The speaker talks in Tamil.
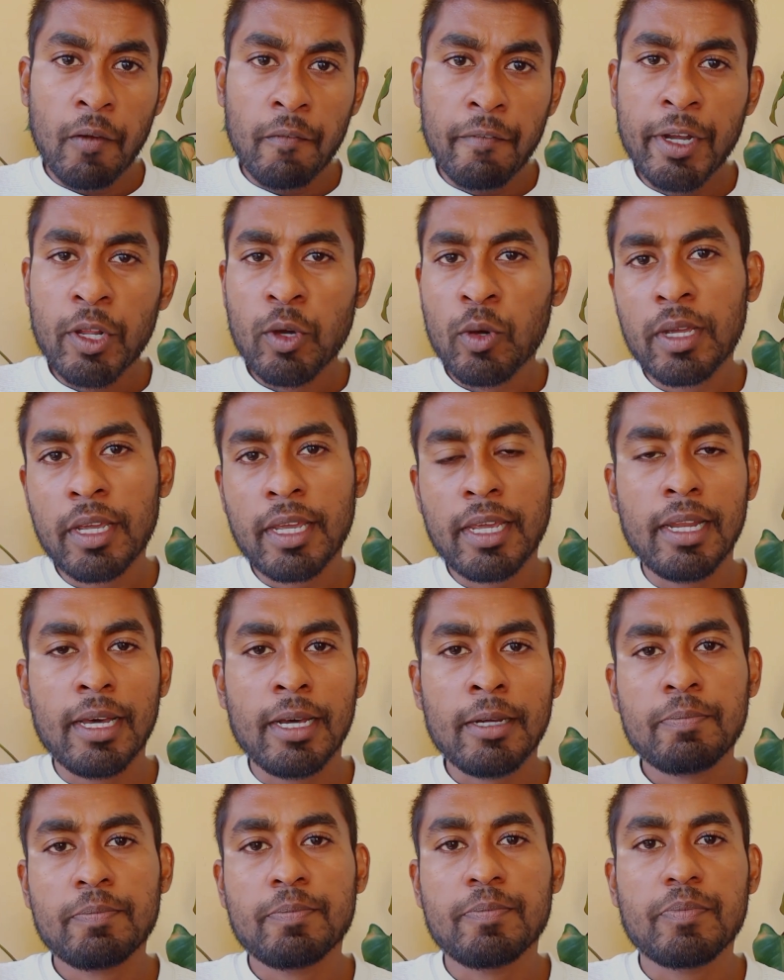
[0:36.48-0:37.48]
வீடியோ கீழே
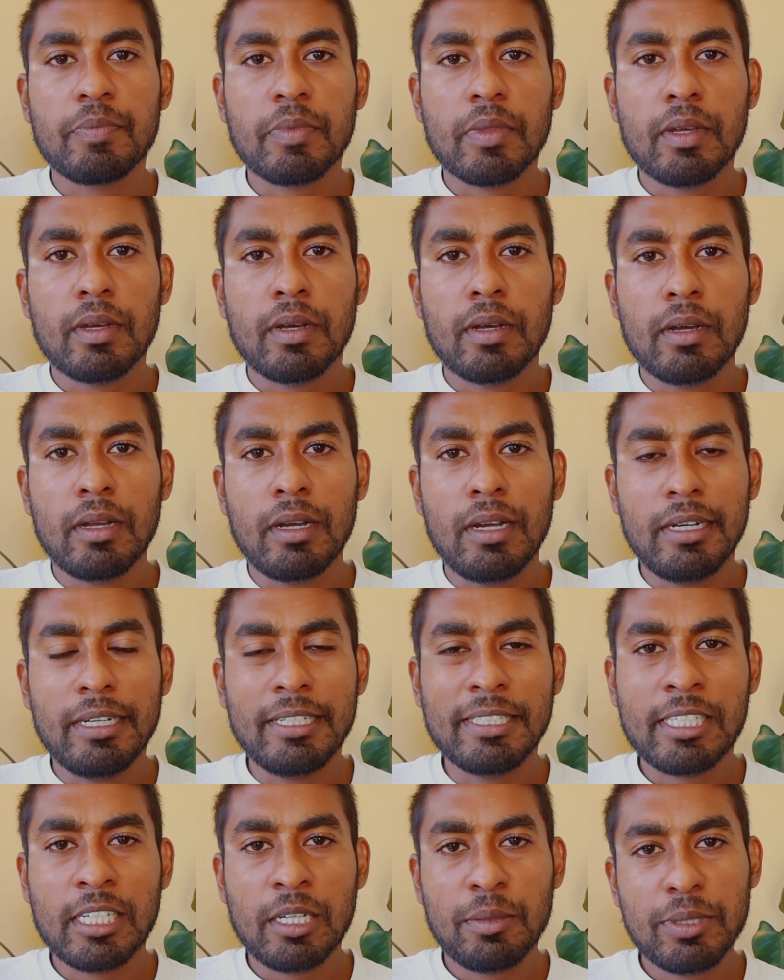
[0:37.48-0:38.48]

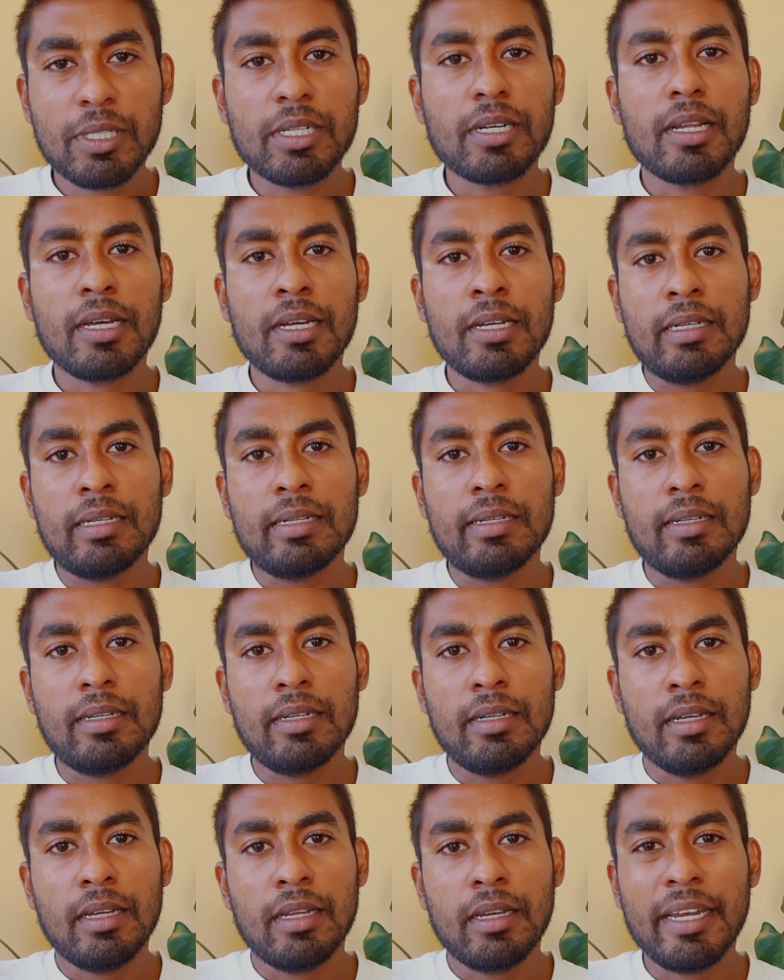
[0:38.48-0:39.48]
டிஸ்கிரிப்ஷனில்
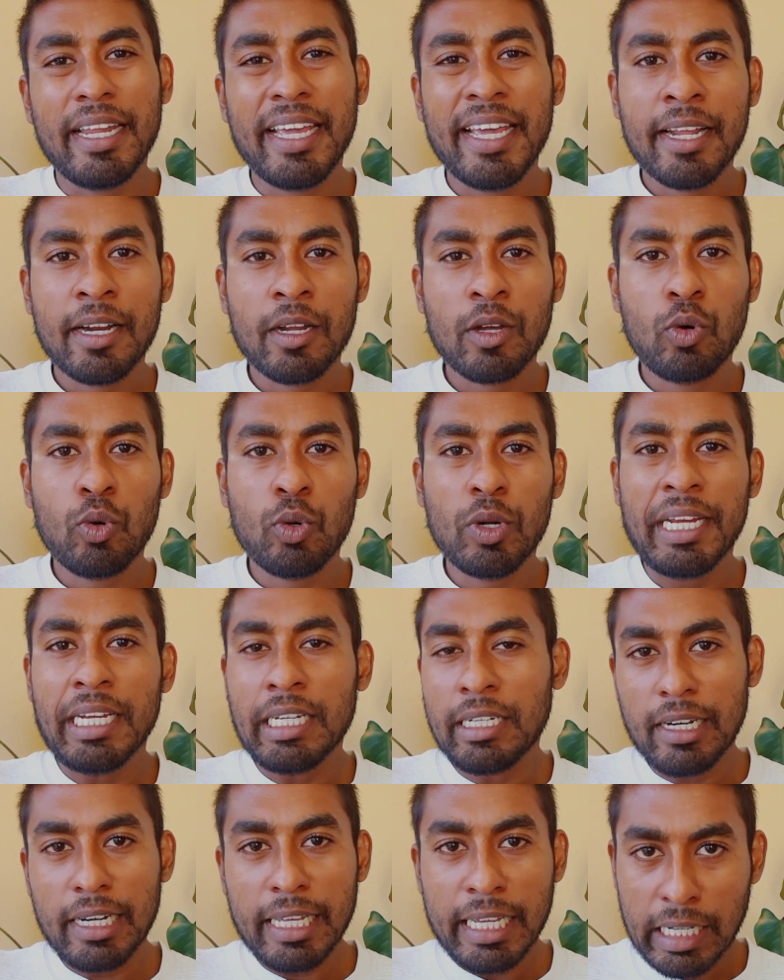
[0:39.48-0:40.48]
நேர
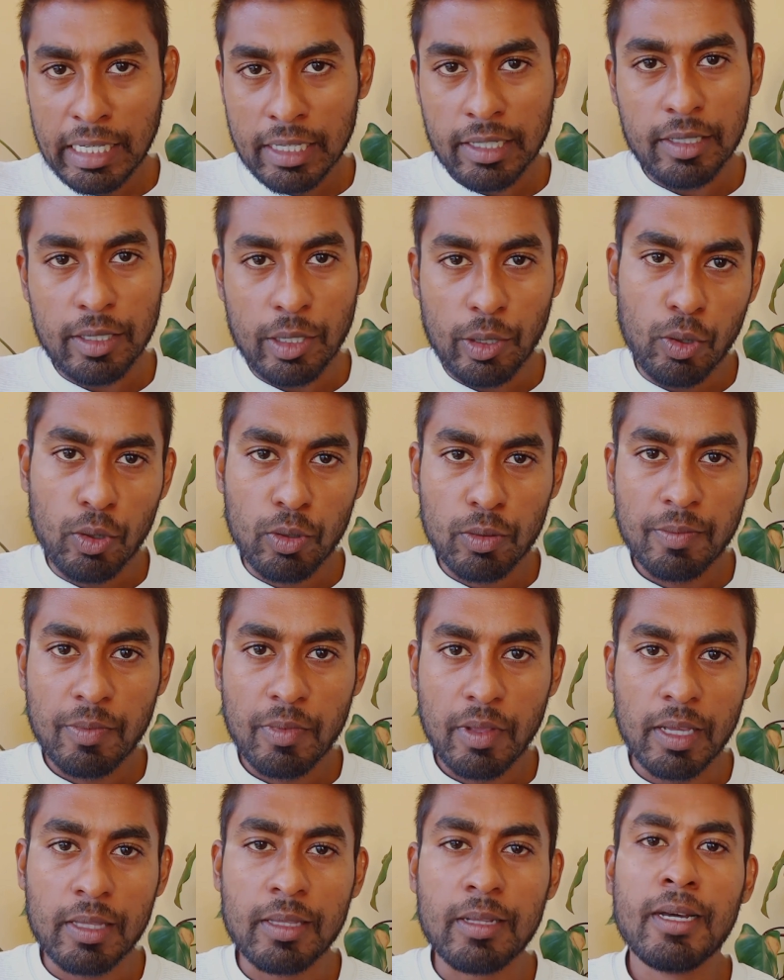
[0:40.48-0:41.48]
குறியீட்டு லிங்க் இருக்கும்
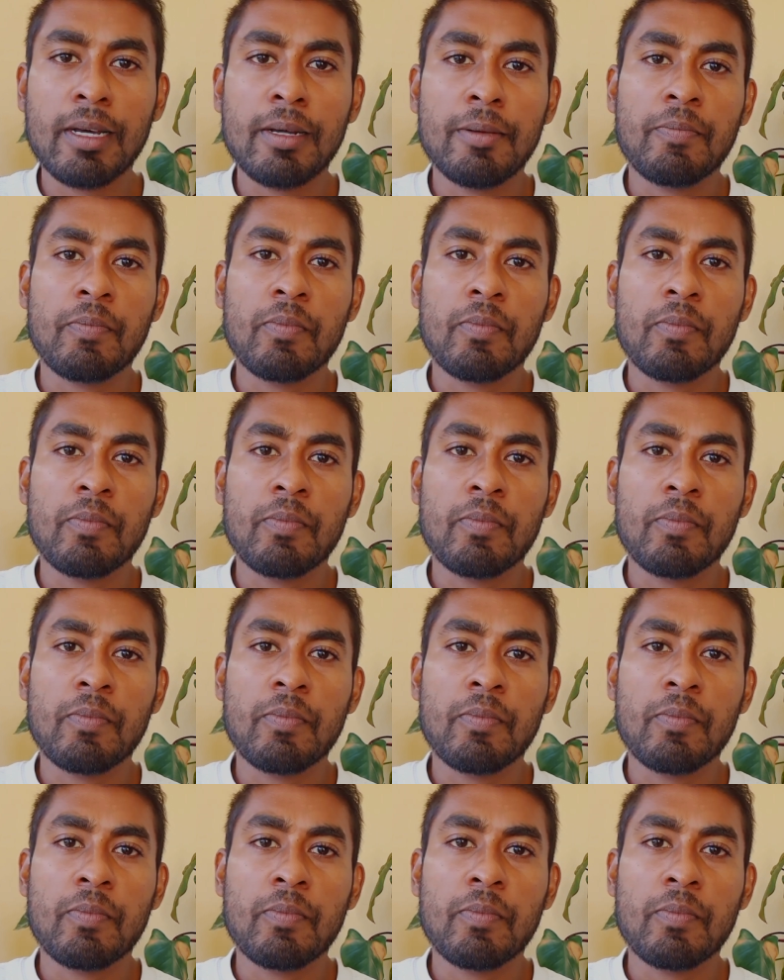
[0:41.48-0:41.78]
அதில்